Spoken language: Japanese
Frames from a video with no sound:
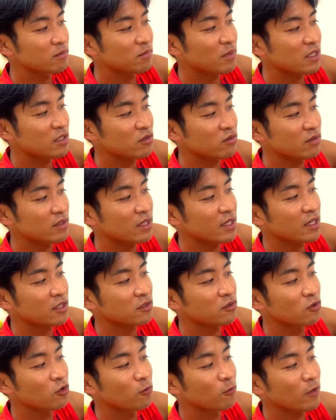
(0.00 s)
場合によってひゃ
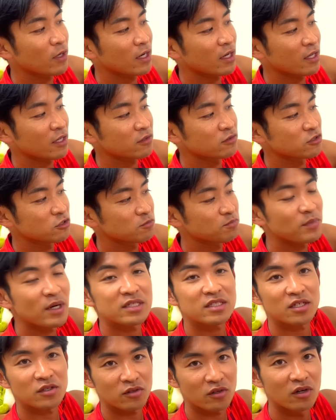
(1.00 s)
くごから ひゃくじゅっ
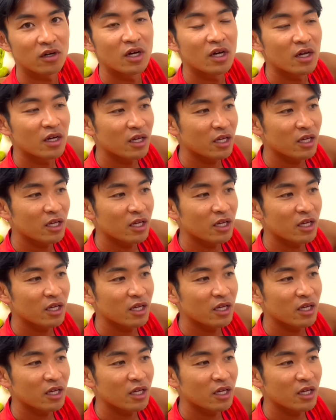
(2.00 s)
パーセント、